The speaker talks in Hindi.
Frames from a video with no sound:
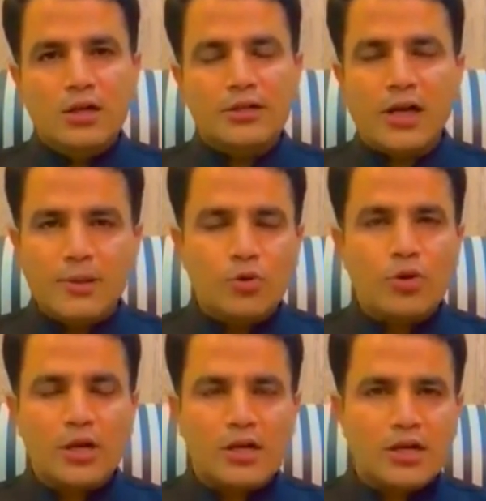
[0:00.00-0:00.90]
टाइम हो
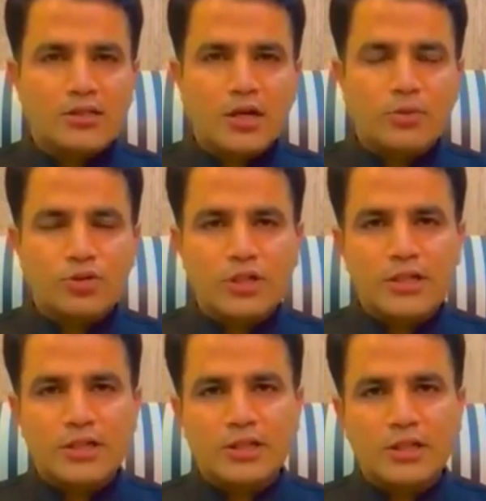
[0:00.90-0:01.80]
गया खान साहब को जेल
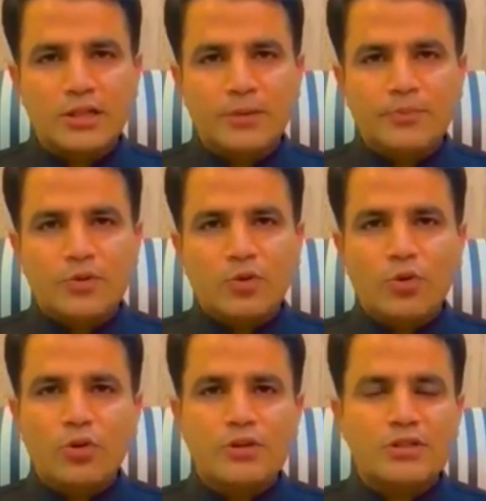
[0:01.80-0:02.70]
के अंदर
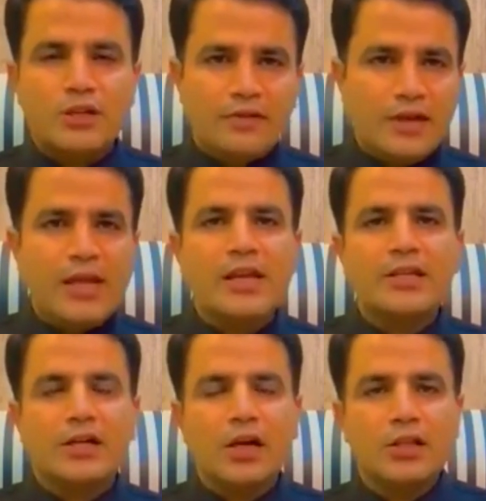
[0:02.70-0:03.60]
उन्होंने सिर्फ एक
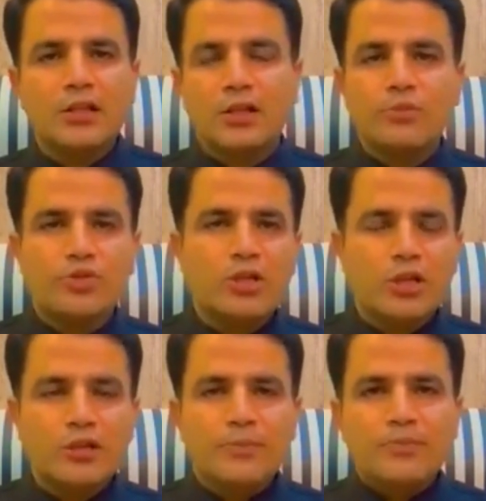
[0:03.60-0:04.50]
ये कहा था कि मुझे
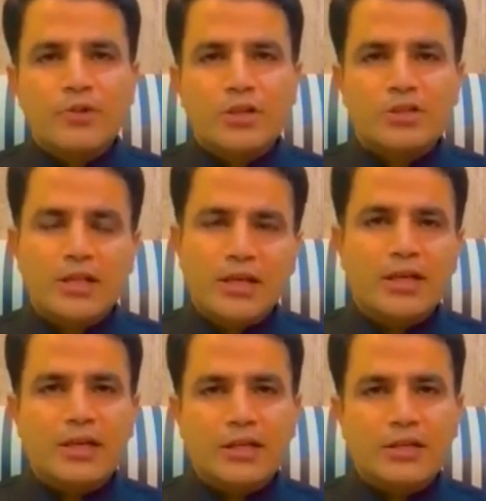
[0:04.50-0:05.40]
चलने
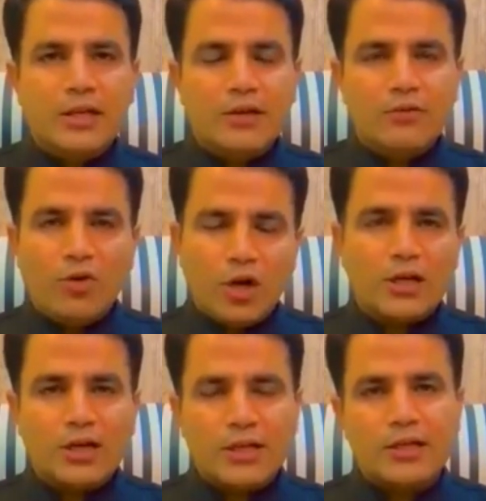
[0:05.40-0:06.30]
के लिए वॉक
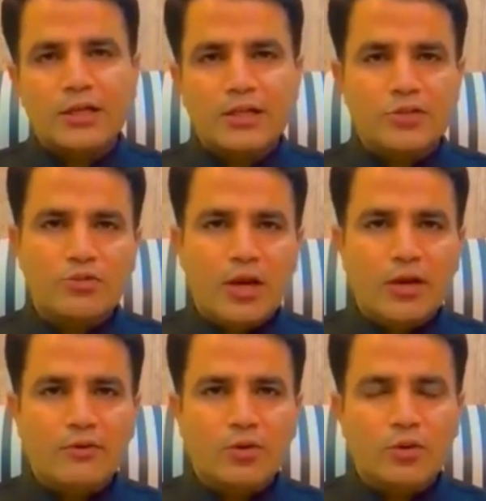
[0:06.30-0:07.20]
करने के लिए जो
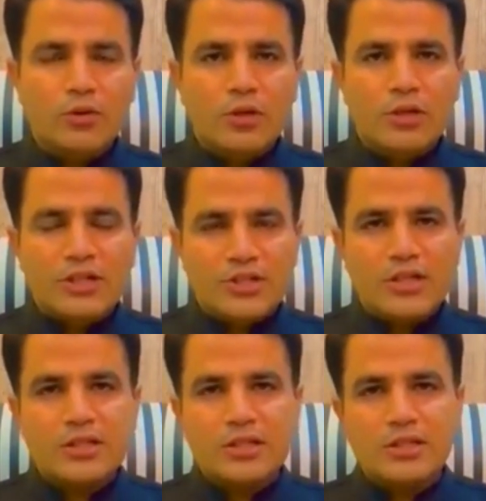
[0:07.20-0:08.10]
है वो
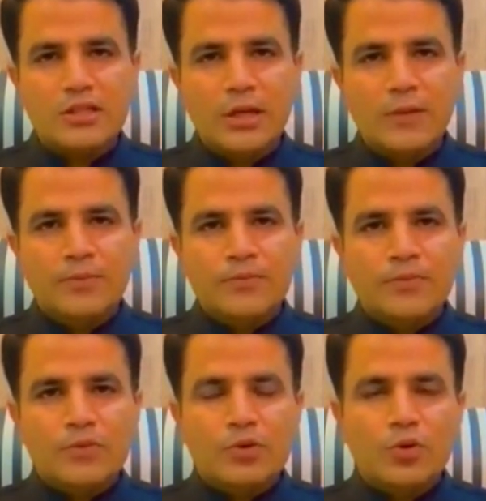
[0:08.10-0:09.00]
इजाज़त दी जाए
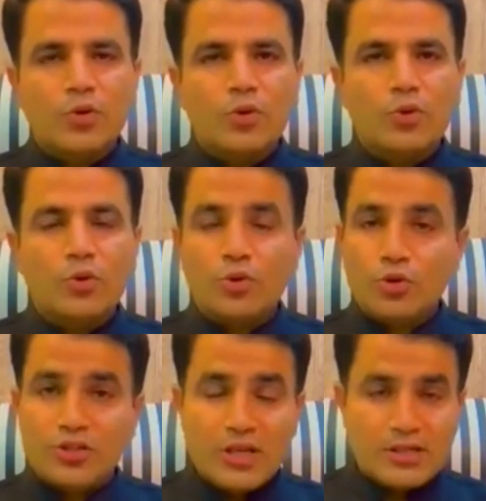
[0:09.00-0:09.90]
तो उनको
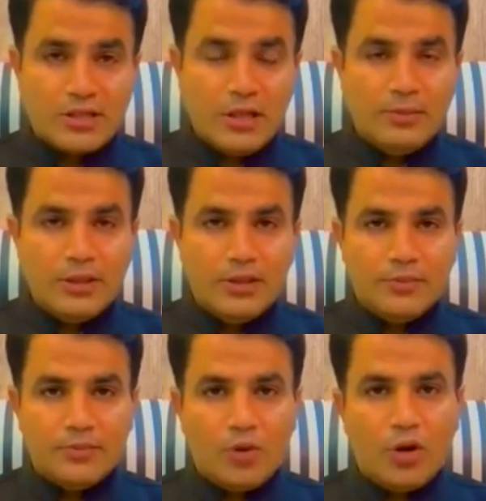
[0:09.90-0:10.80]
इजाज़त नहीं मिली
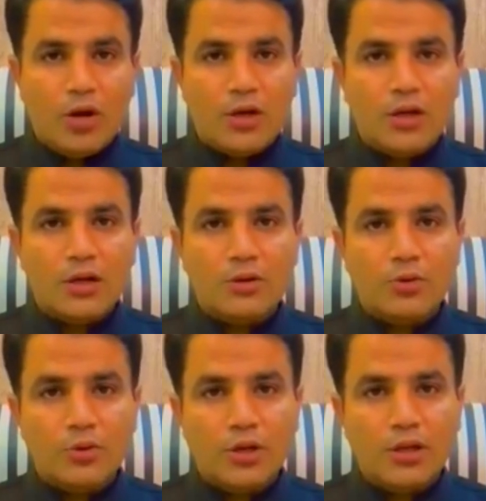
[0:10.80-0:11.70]
और
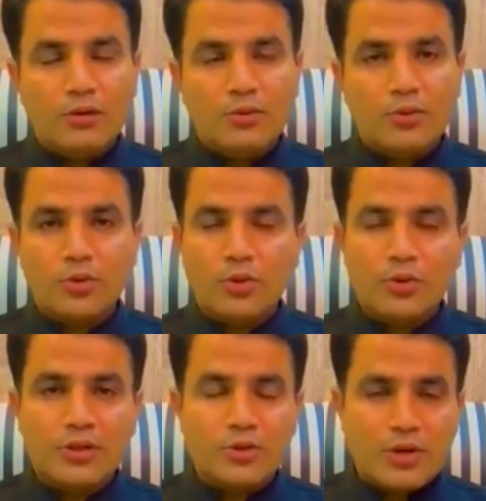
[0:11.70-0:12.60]
उन्होंने उनको
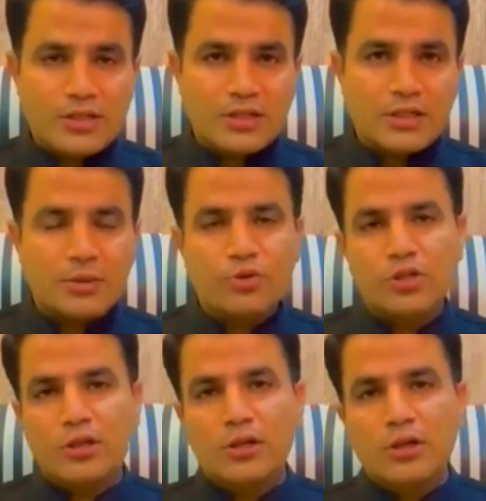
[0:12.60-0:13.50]
रिक्वेस्ट की कि
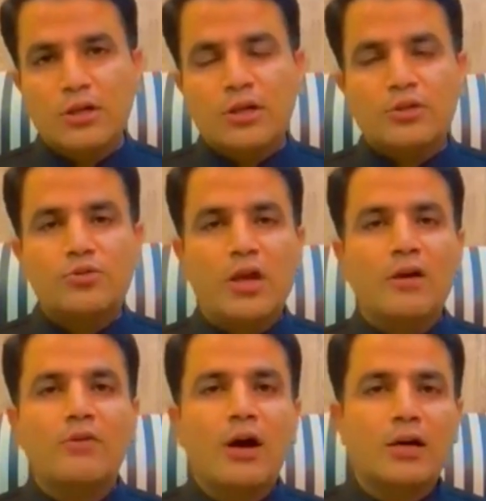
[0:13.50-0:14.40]
मुझे जो है
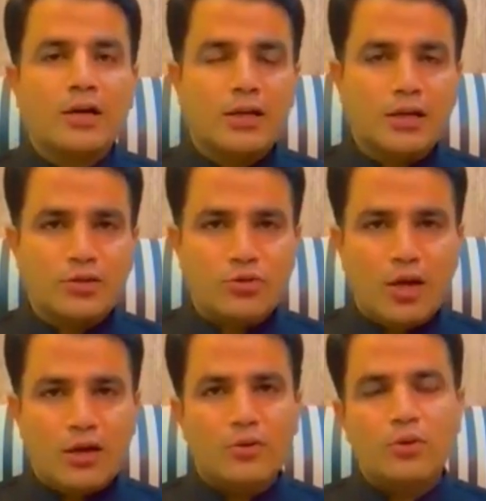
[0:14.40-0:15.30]
वॉक करने का जो
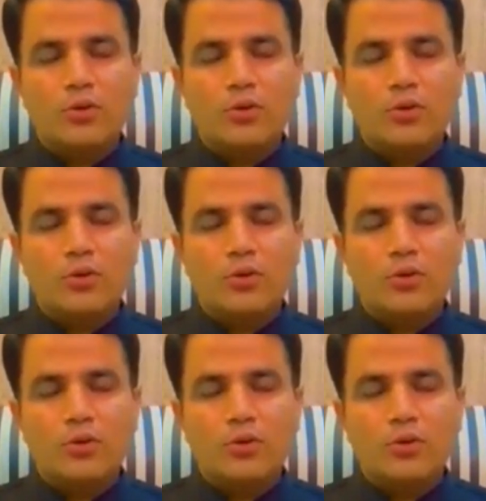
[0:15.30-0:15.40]
है वो